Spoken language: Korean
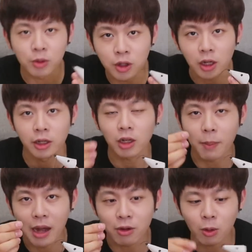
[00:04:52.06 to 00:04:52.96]
여러분들 이렇게
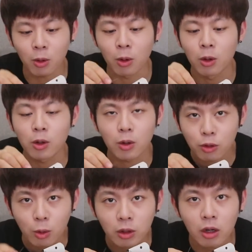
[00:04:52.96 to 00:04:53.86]
바늘로
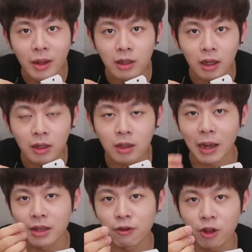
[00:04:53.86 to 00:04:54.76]
코털을 만들 때는
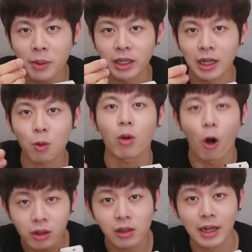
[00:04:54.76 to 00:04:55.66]
바늘이 위험하니까
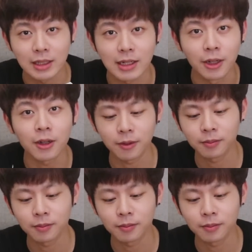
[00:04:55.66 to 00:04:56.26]
꼭 어른들과 같이 하세요.